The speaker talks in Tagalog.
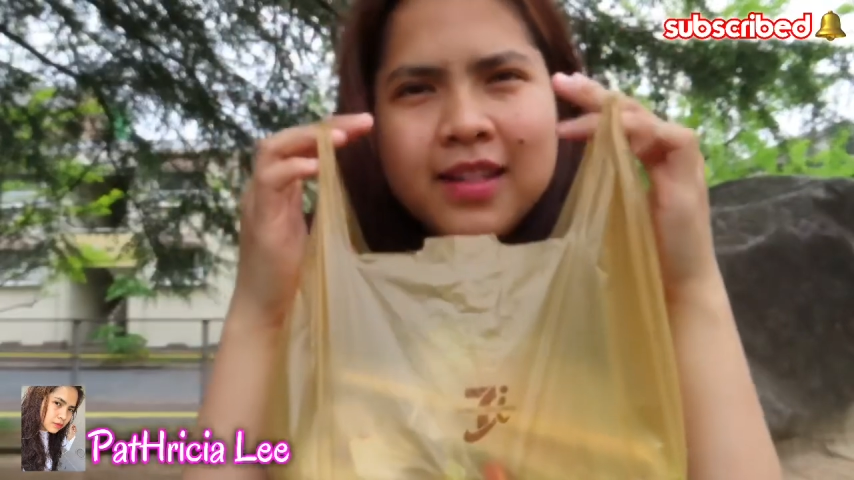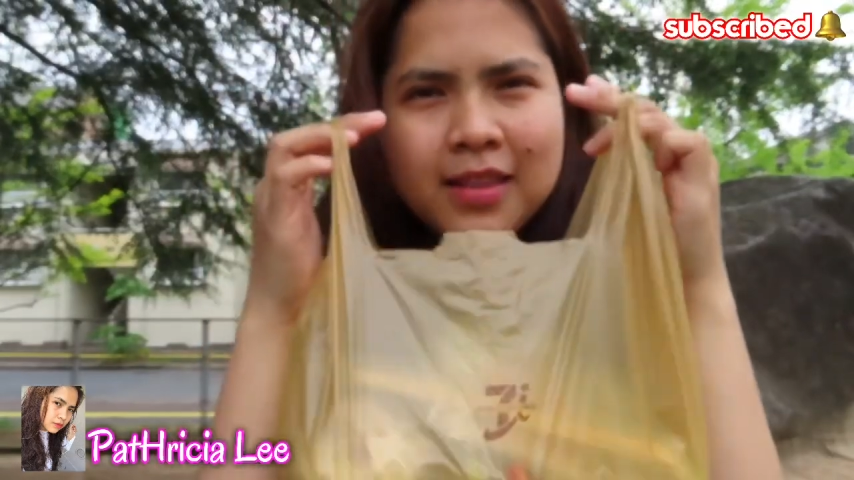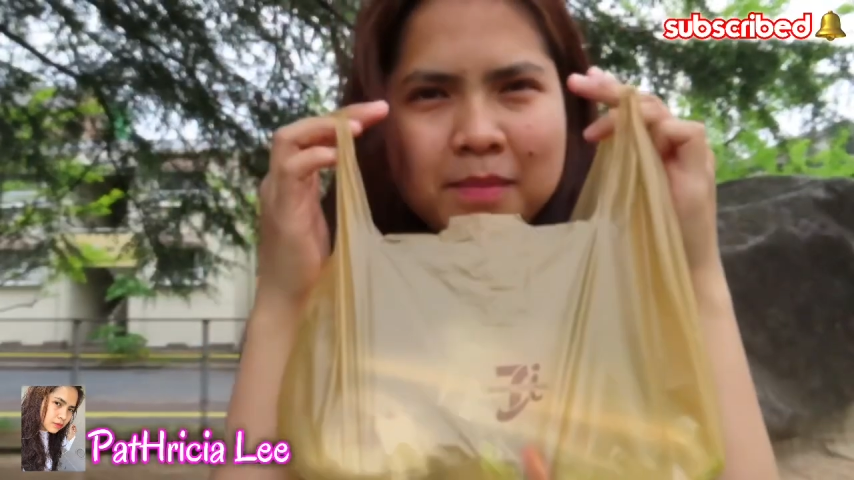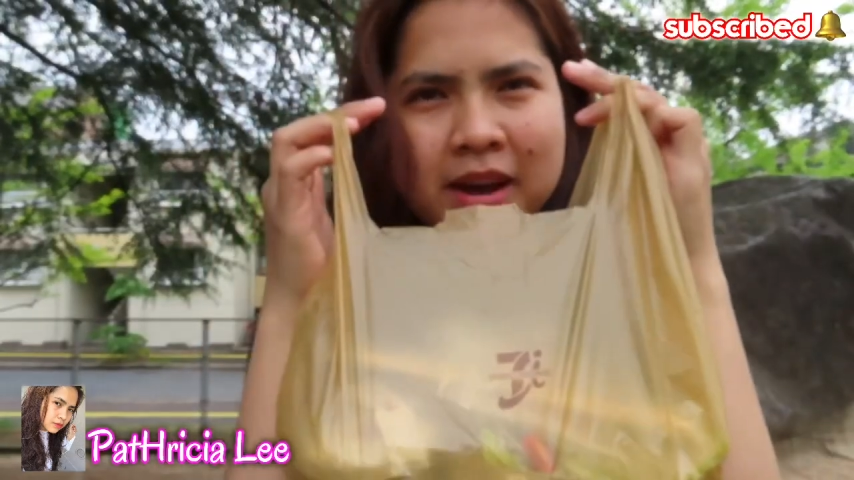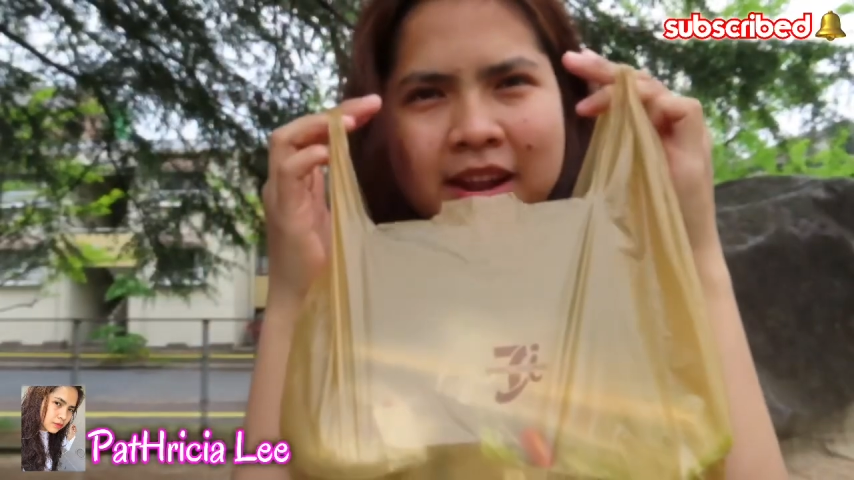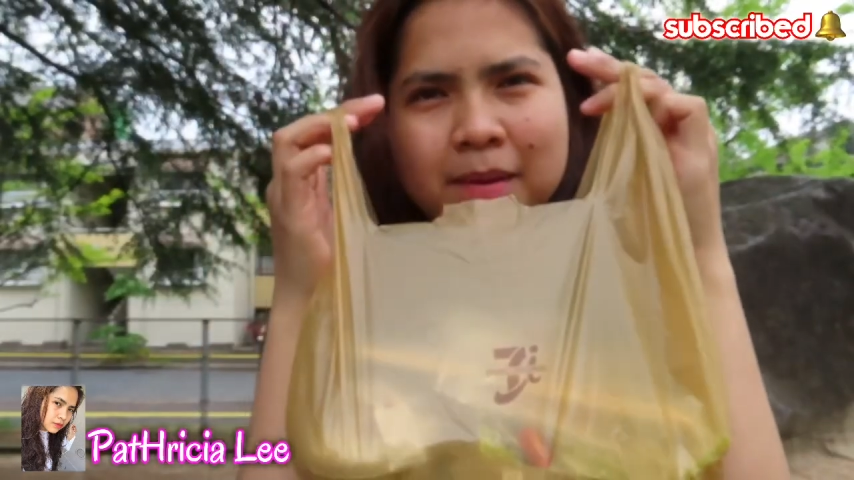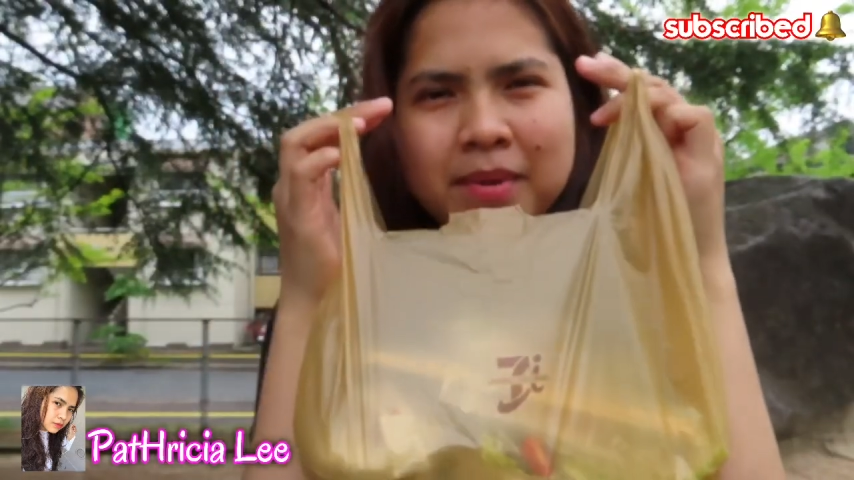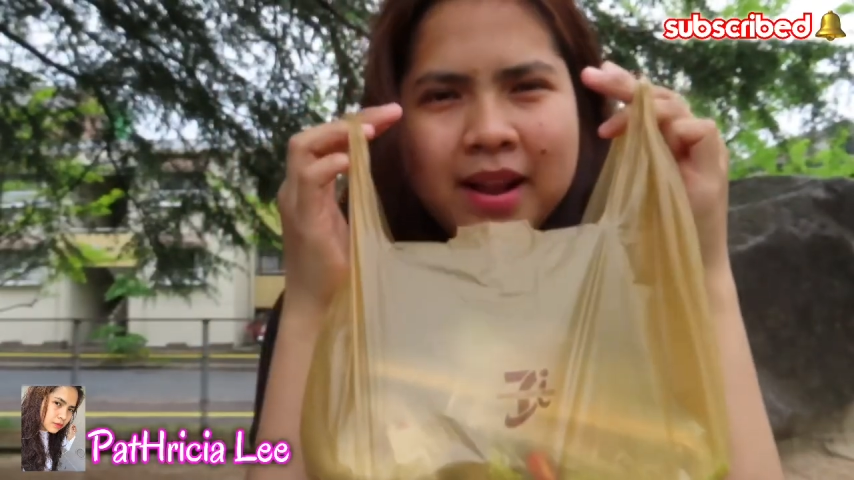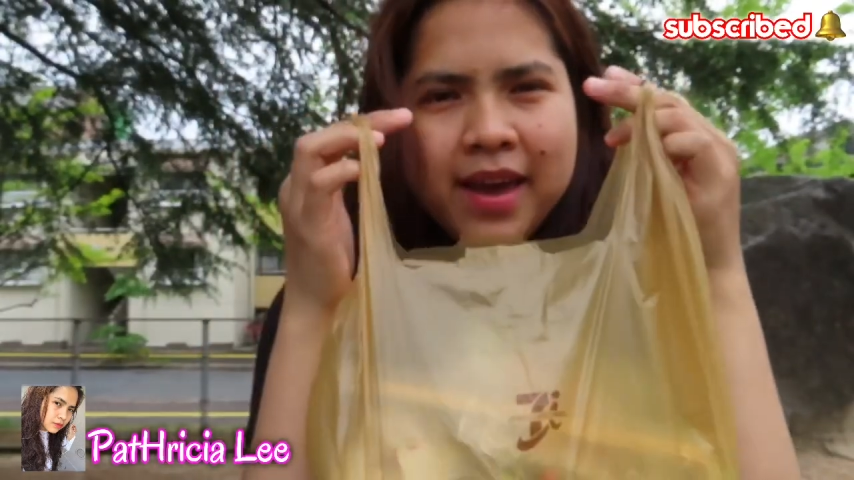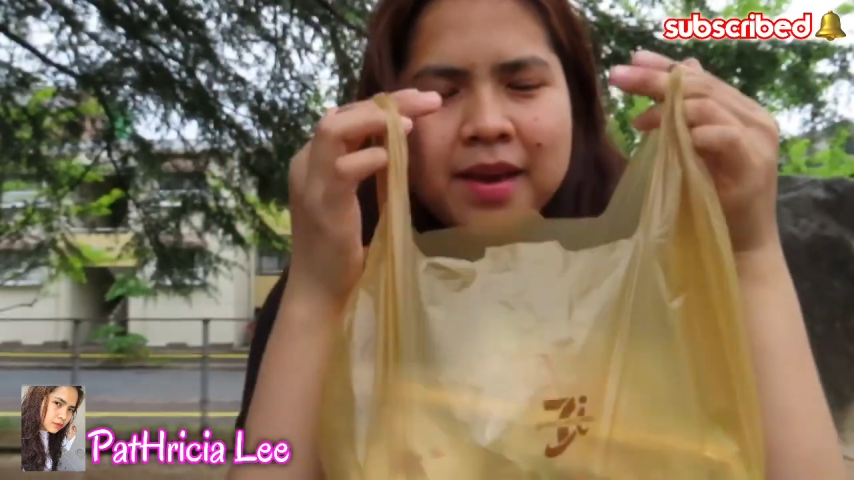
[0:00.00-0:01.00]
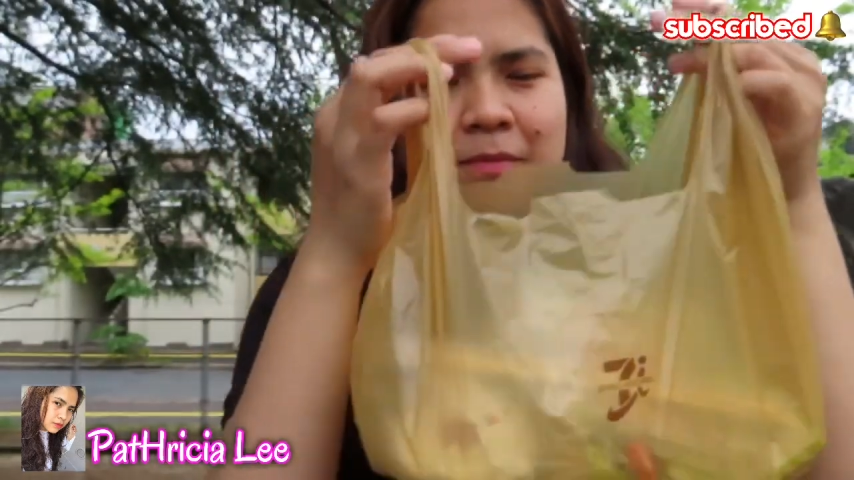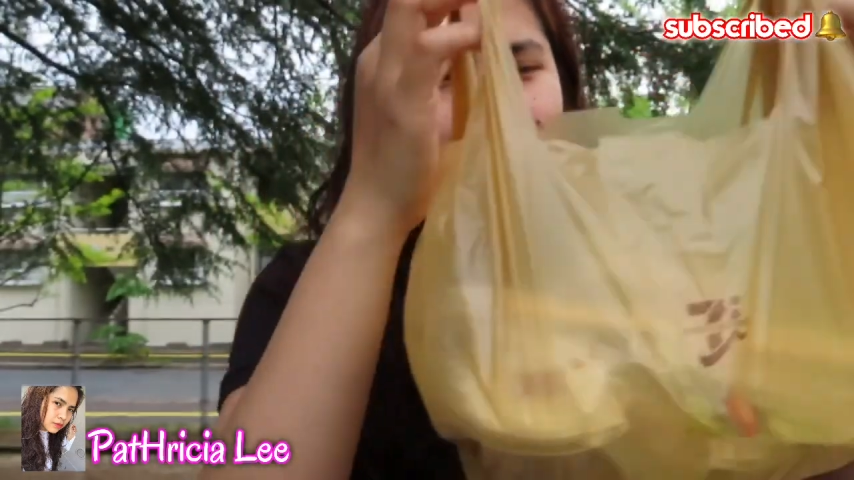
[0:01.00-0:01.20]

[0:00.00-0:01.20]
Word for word: ating mga nabili.